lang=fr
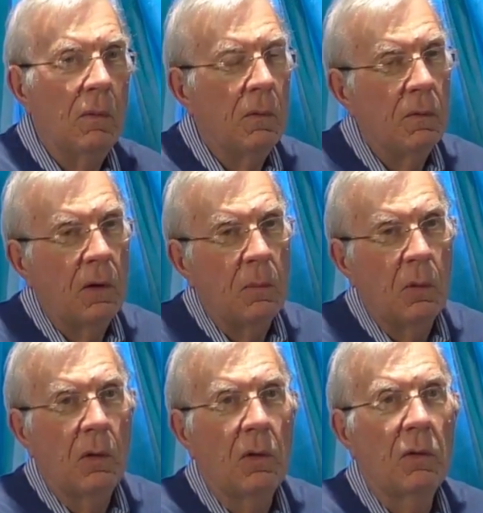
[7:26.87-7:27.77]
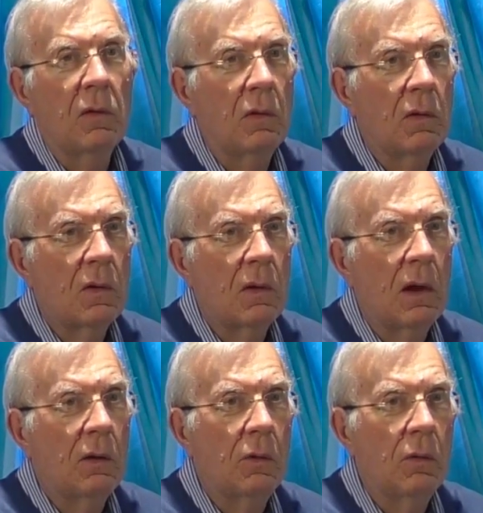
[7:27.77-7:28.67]
vraiment
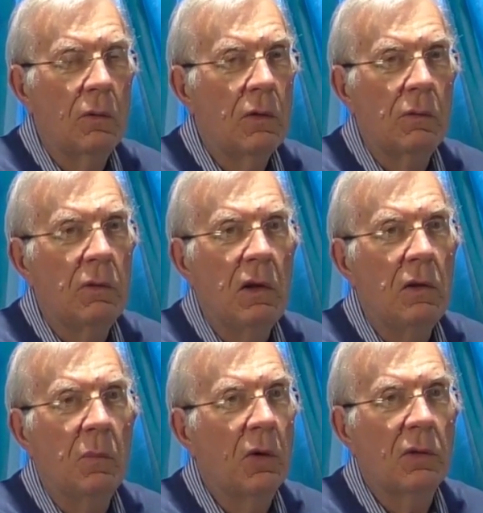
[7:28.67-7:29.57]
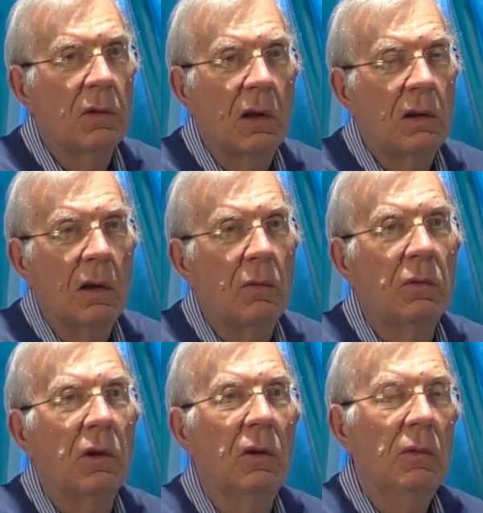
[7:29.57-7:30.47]
être dans le scoutisme pendant très très
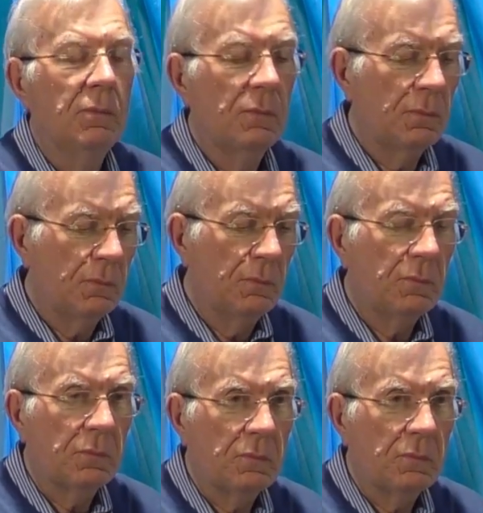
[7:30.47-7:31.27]
longtemps. Mhm.